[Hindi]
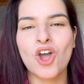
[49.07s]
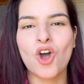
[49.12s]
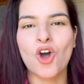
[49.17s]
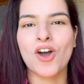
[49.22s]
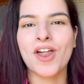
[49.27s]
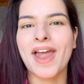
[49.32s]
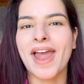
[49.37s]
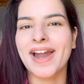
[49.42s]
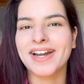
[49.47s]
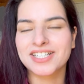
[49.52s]

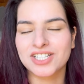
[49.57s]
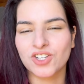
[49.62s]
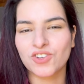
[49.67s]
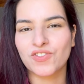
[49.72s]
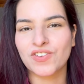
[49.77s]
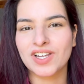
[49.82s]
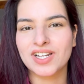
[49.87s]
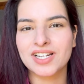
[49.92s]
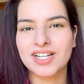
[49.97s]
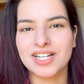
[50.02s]
और एक्टिव
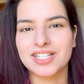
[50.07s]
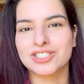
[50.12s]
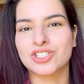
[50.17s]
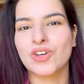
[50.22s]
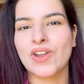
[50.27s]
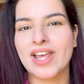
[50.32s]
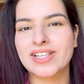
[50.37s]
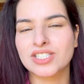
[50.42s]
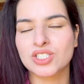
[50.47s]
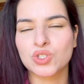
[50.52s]
फील करते हैं
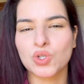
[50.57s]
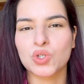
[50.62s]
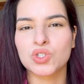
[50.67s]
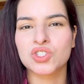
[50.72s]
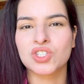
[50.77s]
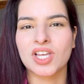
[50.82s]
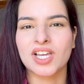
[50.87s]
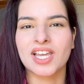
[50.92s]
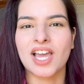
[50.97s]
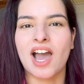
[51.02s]
और ऐसे
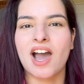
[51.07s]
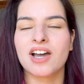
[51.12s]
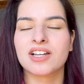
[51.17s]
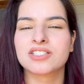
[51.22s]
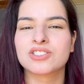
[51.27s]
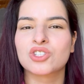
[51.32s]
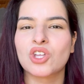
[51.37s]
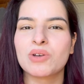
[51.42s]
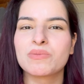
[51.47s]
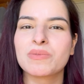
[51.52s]
सोचते हैं कि
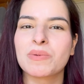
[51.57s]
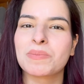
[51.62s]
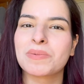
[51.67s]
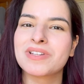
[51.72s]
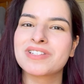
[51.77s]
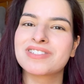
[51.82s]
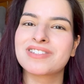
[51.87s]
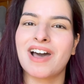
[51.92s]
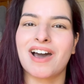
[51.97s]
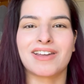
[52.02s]
आज तो हम अपने
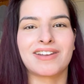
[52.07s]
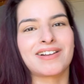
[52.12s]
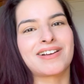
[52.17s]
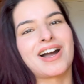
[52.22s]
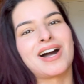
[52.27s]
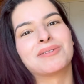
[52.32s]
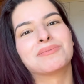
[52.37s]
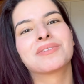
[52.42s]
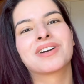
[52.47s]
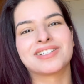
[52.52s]
सारे
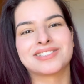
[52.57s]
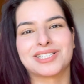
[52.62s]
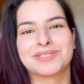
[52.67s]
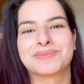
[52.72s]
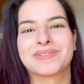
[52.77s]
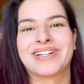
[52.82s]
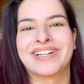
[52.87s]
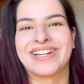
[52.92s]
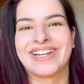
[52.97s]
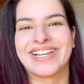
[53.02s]
काम ख़त्म
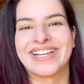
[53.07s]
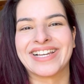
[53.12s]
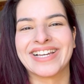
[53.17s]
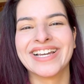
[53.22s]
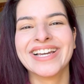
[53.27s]
कर लेंगे